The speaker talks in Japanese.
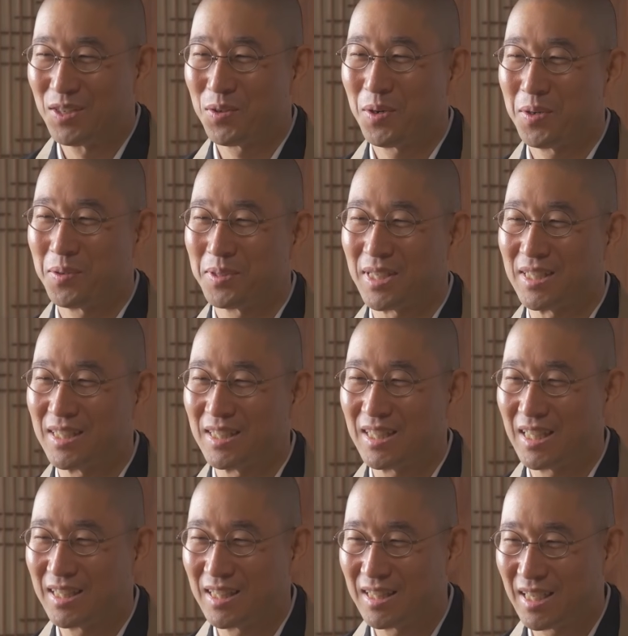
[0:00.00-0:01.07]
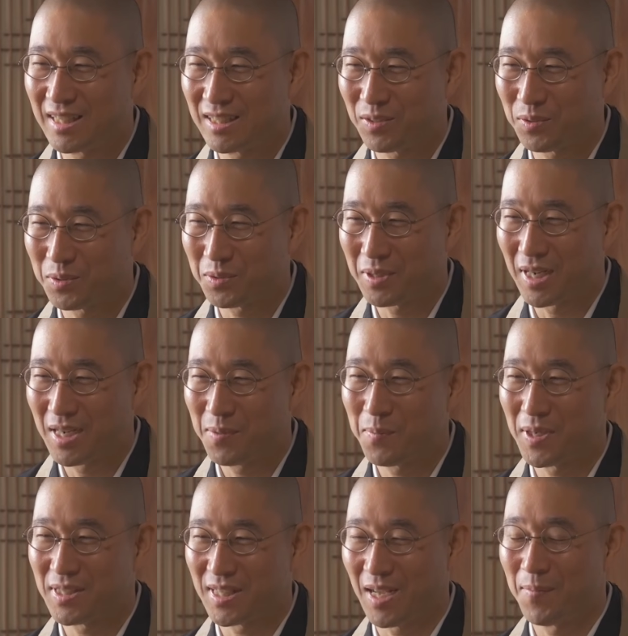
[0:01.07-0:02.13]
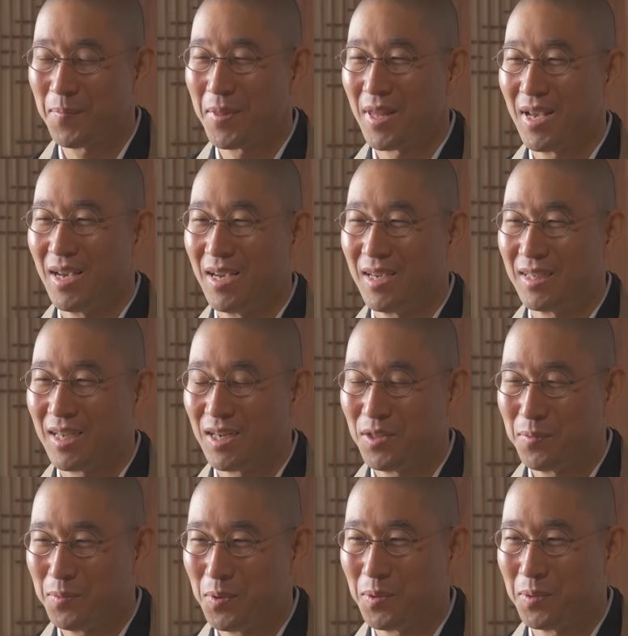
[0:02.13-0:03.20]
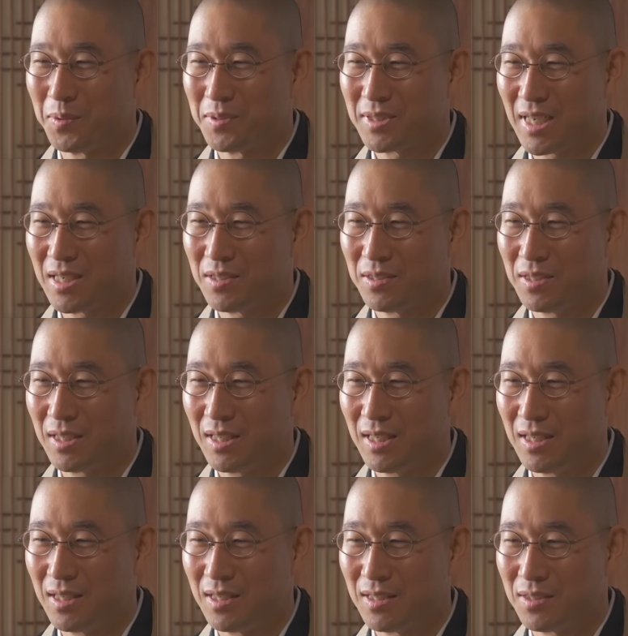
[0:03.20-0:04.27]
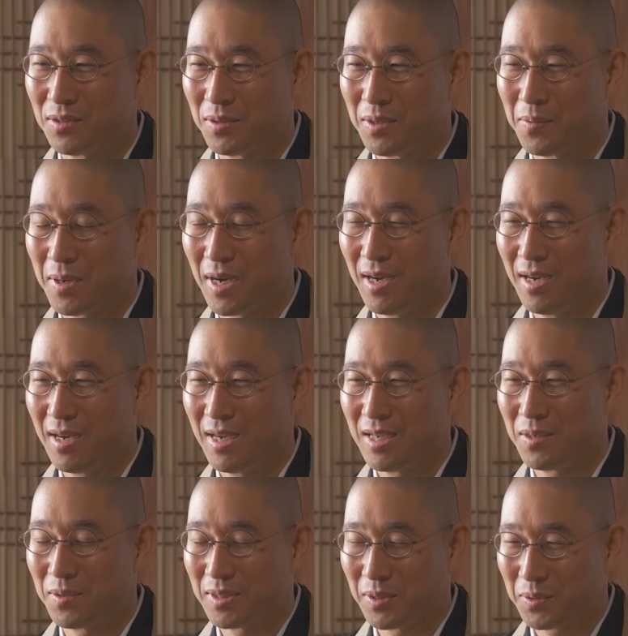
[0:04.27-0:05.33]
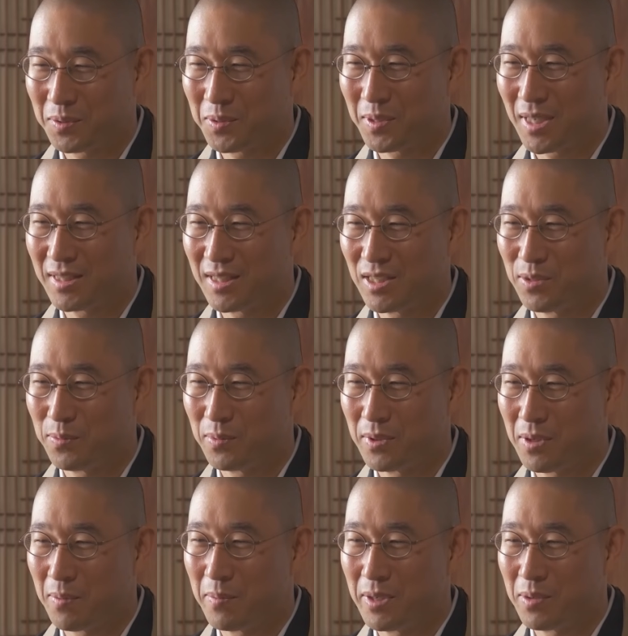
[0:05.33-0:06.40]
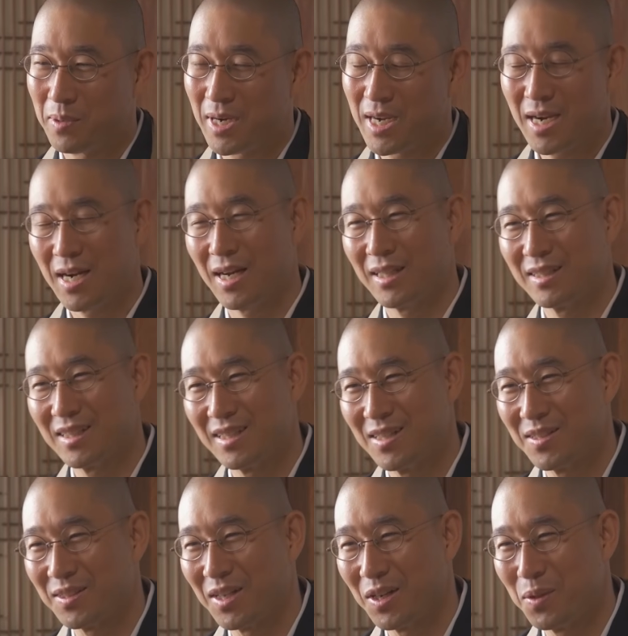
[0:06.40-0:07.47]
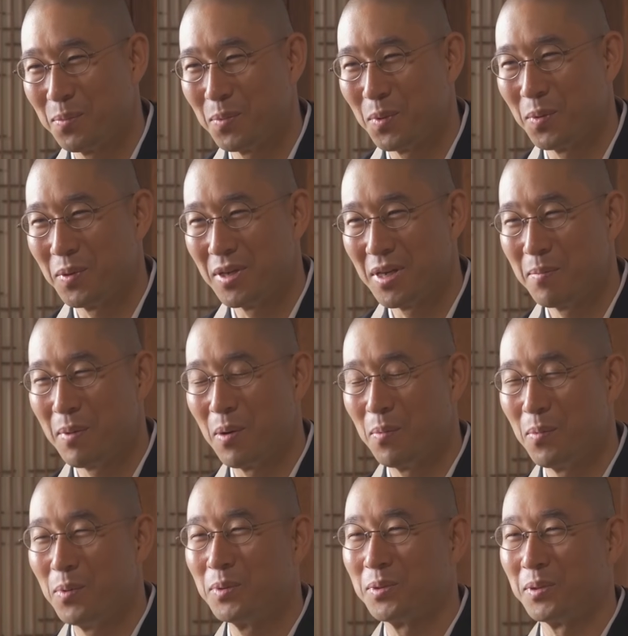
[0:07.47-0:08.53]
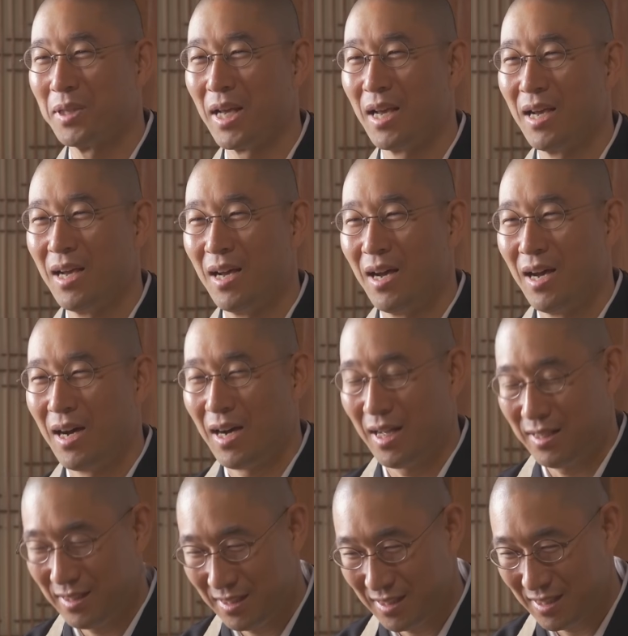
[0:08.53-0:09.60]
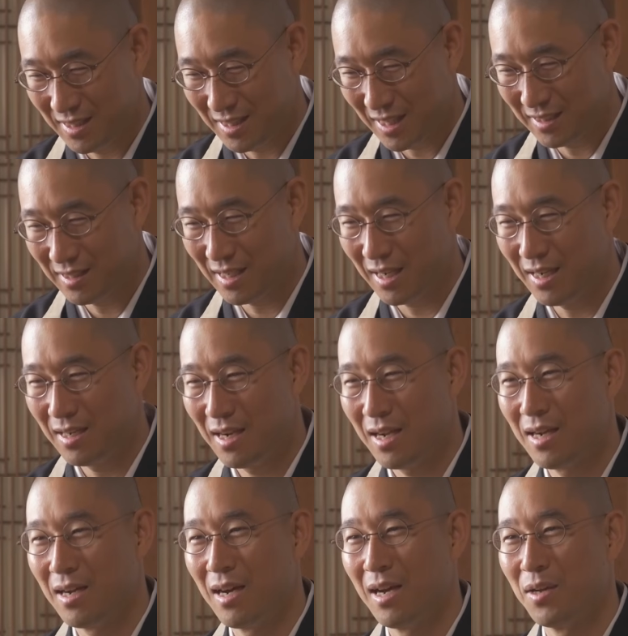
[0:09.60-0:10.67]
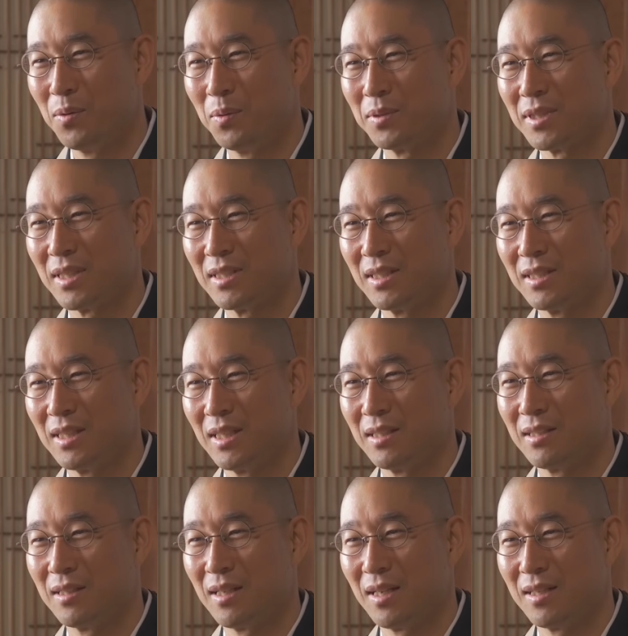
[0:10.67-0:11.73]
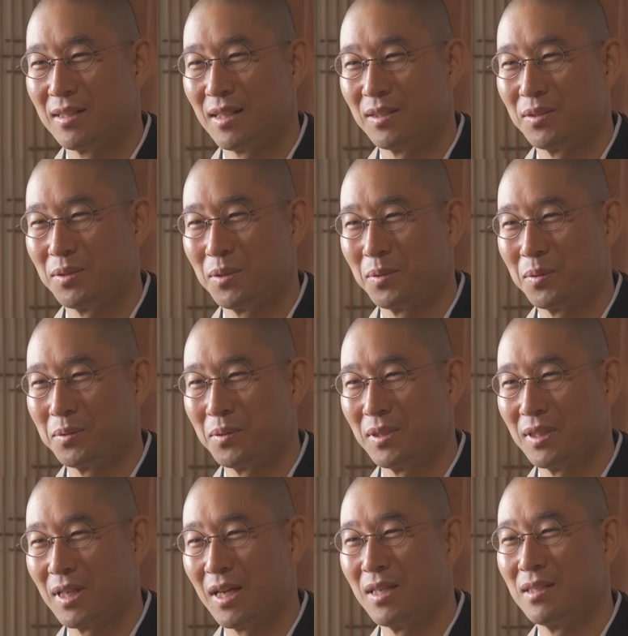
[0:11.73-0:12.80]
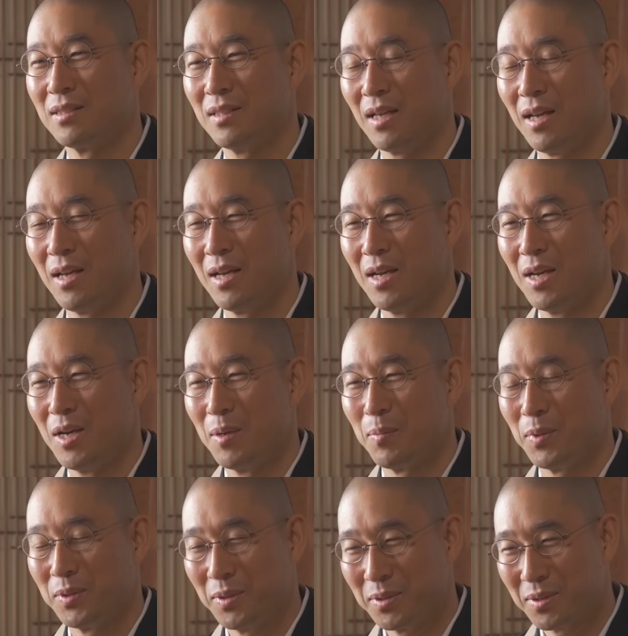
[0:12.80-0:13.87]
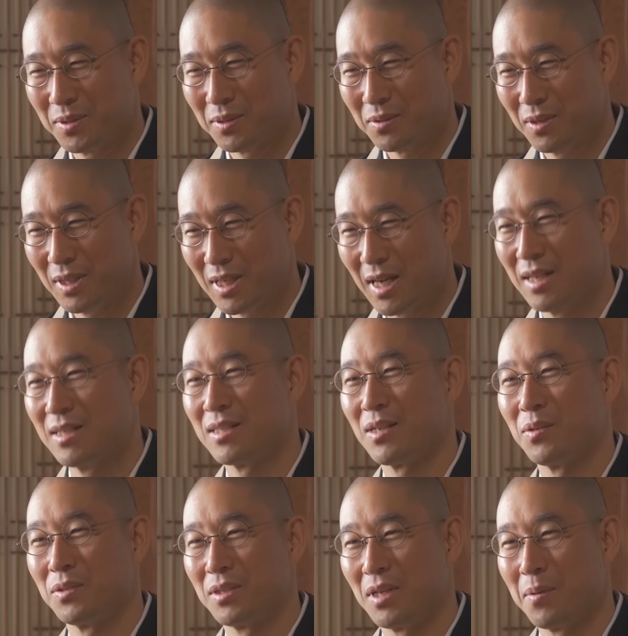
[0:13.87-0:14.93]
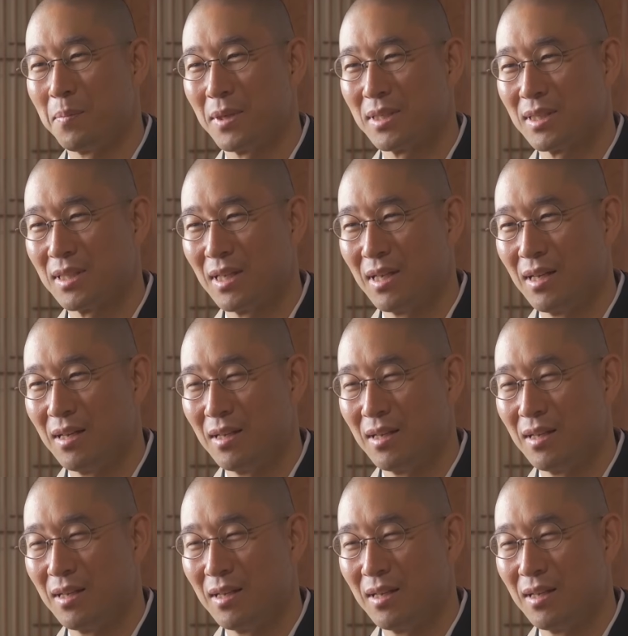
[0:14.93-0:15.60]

恋をさせていただいたことがありましたけれども最終的にそれはいろんなことがあって自分には実らなかったですけれども今思うとねあんな大恋愛をさせていただいたということに対してものすごい感謝をしています。